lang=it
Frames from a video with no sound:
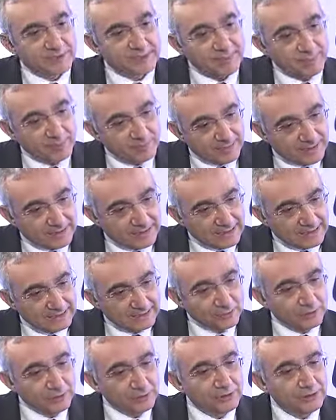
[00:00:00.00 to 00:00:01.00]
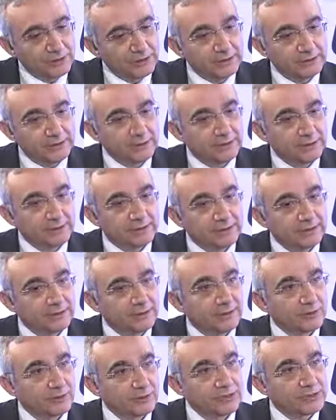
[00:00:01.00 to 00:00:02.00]
stiamo parlando di
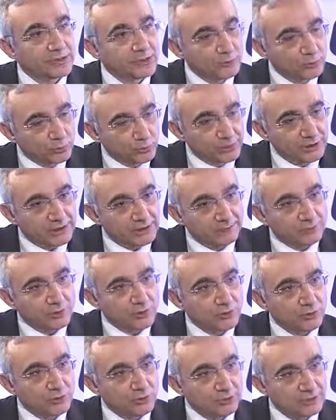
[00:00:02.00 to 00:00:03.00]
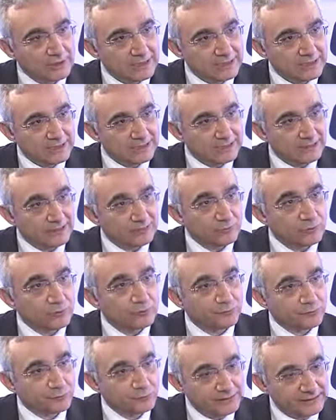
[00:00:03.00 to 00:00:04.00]
eh, istituti che possono essere
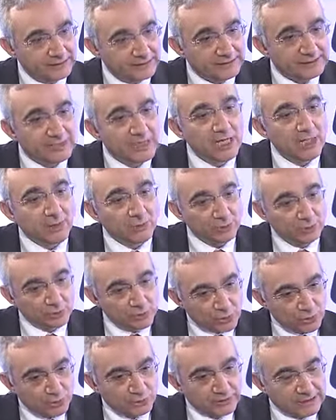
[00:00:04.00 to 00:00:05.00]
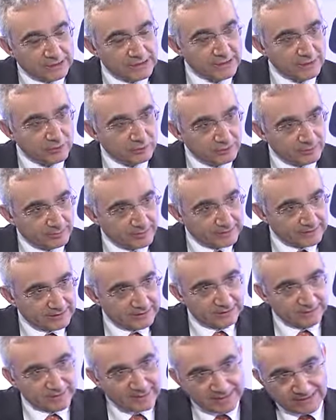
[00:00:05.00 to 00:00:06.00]
usufruiti non solo dal singolo
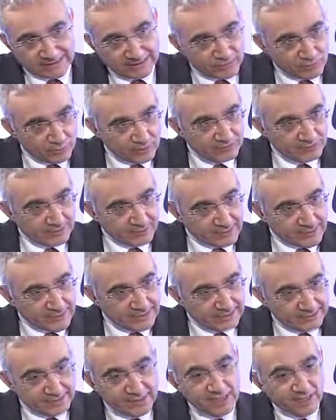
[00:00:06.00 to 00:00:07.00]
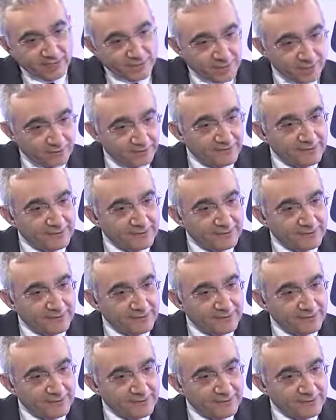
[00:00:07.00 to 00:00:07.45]
dipendente, ma anche dai suoi familiari. Ci